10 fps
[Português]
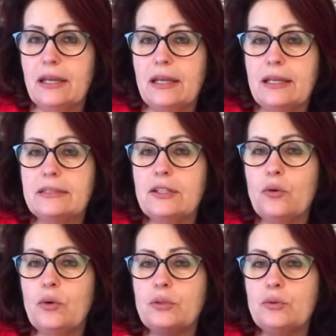
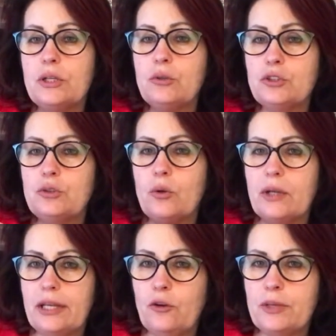Então, quando eu estou
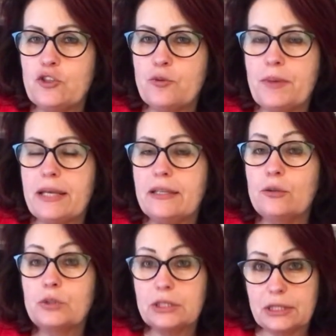realmente bem, que
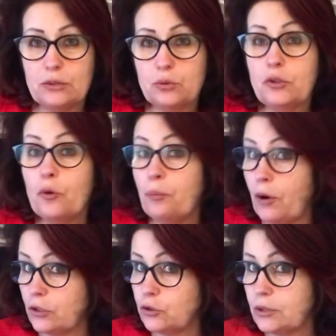eu sinto que eu
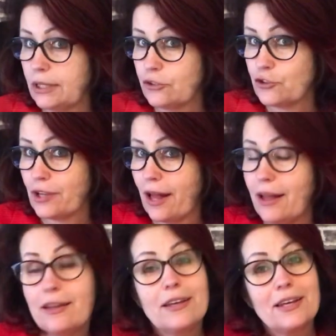posso
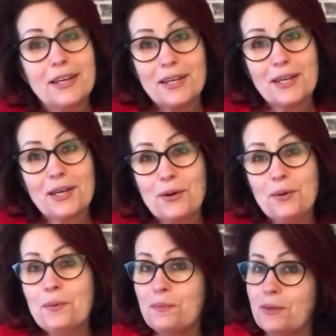encaixar,
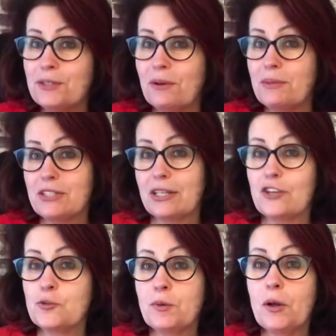eu mando uma
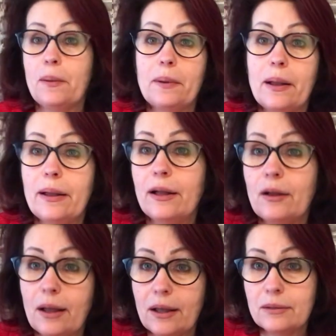mensagem para
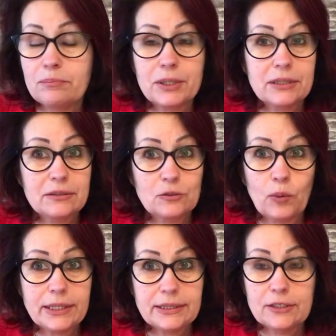
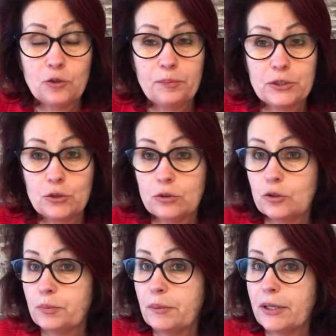quatro, cinco
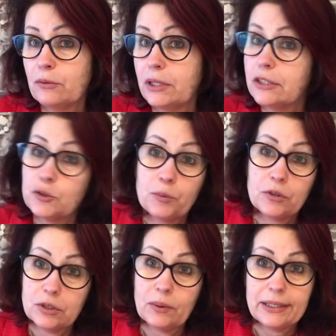pessoas, o primeiro que
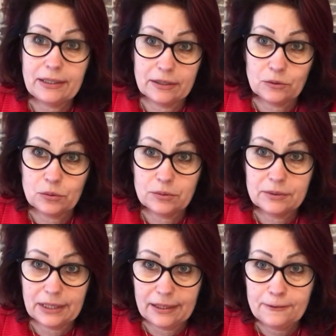responde eu atendo,
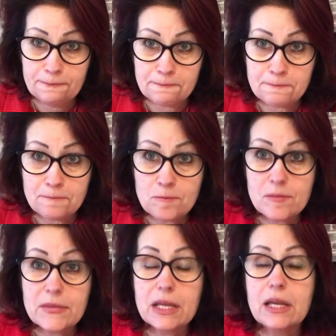né?
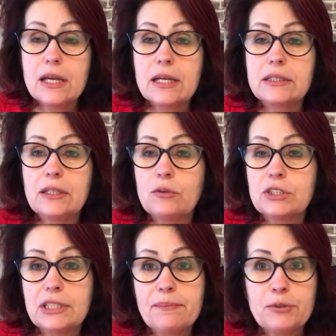Então eu
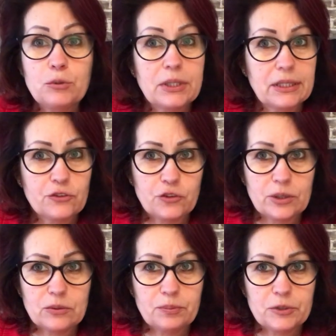sempre estou
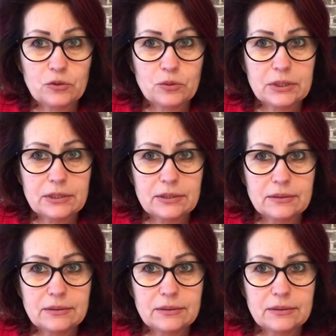encaixando pessoas.